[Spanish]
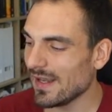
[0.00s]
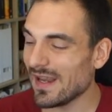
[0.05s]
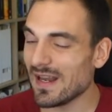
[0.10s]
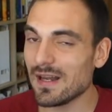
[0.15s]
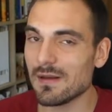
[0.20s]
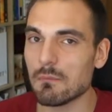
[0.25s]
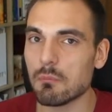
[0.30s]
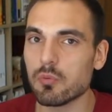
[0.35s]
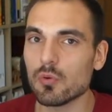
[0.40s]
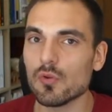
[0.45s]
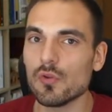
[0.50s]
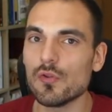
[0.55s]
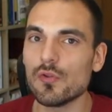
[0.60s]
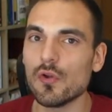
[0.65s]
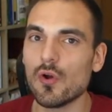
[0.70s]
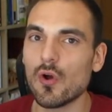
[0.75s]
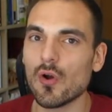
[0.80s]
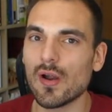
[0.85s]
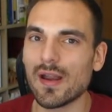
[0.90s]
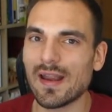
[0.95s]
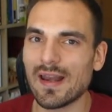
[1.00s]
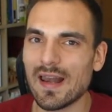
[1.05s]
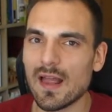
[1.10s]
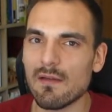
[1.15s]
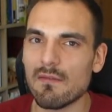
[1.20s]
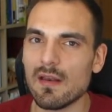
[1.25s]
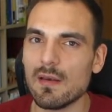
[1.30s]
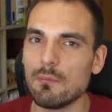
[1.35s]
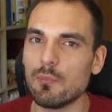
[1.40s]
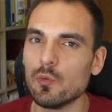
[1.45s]
el punto
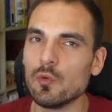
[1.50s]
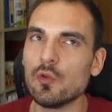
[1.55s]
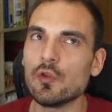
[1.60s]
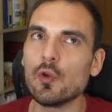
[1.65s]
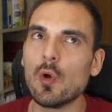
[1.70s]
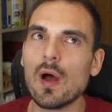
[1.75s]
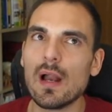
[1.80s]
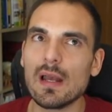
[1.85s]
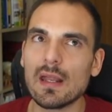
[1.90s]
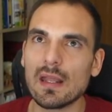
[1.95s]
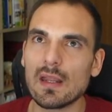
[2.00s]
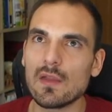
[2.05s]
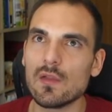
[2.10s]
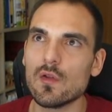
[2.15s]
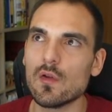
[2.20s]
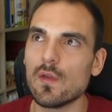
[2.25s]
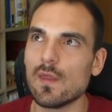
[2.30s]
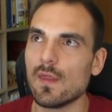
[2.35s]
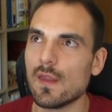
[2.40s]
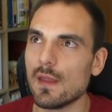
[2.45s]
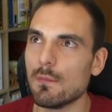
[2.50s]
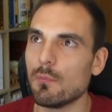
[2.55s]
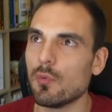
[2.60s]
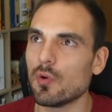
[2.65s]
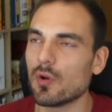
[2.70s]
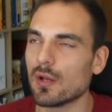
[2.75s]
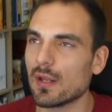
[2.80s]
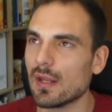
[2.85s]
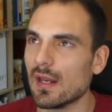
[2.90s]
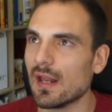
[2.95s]
clave, el punto álgido de
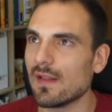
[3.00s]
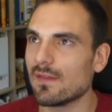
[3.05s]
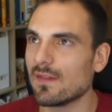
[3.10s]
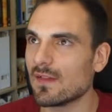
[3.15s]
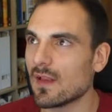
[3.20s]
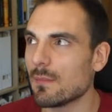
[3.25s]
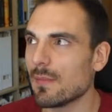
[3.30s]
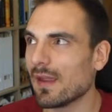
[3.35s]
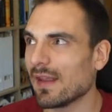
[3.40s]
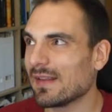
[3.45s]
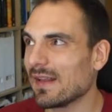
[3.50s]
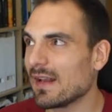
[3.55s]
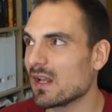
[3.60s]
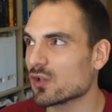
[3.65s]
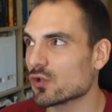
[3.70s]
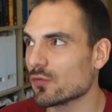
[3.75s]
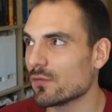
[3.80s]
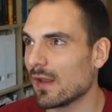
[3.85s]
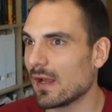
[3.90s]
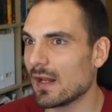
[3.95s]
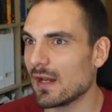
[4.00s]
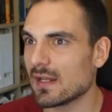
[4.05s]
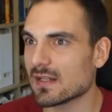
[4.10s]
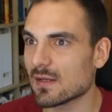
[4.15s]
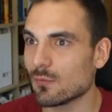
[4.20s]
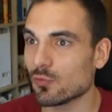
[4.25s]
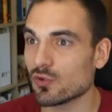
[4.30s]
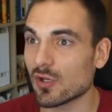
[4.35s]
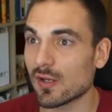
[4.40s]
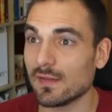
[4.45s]
por qué las dietas vegetarianas o veganas
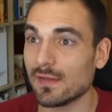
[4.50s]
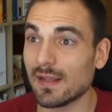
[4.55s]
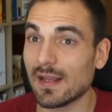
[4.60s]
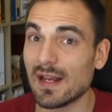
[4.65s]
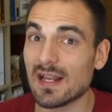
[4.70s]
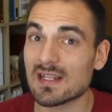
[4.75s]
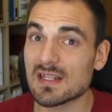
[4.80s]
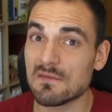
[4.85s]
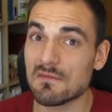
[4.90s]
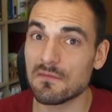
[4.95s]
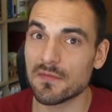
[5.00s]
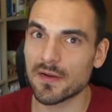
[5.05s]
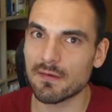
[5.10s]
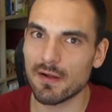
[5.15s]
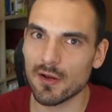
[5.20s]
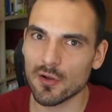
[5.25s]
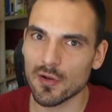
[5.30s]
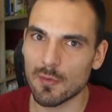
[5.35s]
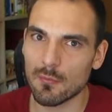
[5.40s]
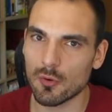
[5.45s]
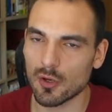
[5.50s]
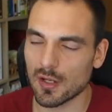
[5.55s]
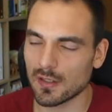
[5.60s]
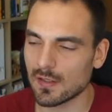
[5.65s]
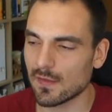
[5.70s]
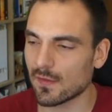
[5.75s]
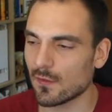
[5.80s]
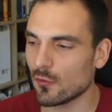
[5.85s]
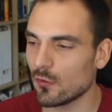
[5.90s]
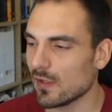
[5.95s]
hay mucha gente que las infravalora, porque
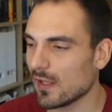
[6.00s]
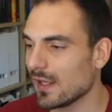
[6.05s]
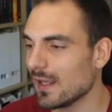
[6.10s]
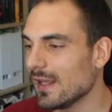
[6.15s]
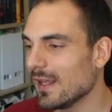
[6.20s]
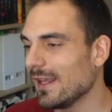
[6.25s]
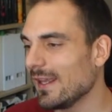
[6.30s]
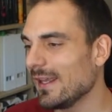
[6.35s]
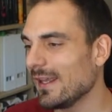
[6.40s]
dicen, oye,